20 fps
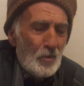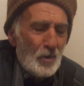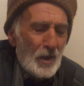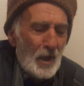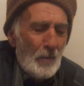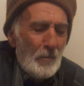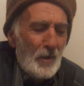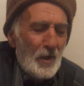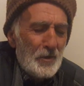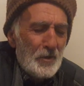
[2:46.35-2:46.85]
Bu
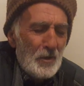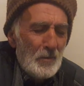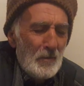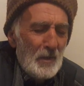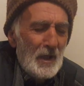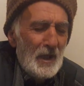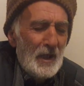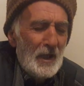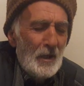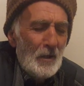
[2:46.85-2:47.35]
da batın
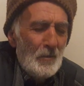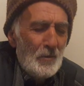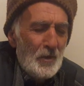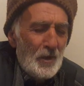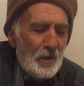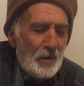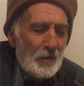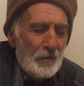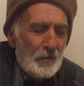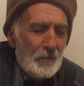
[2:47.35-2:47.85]
bir
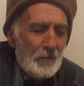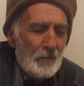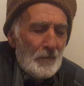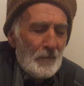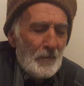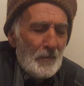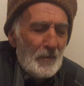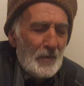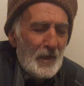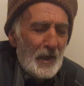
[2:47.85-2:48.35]
elimdir.
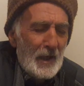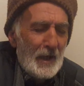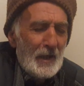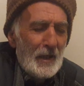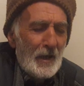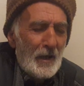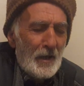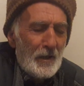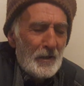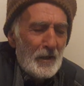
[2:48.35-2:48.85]

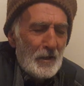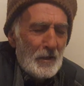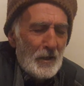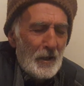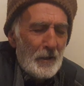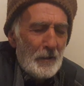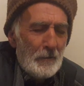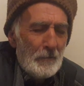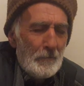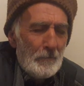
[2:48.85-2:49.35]
Değerli
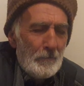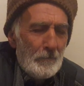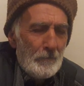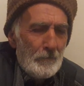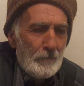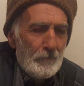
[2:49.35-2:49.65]
kardeşlerim.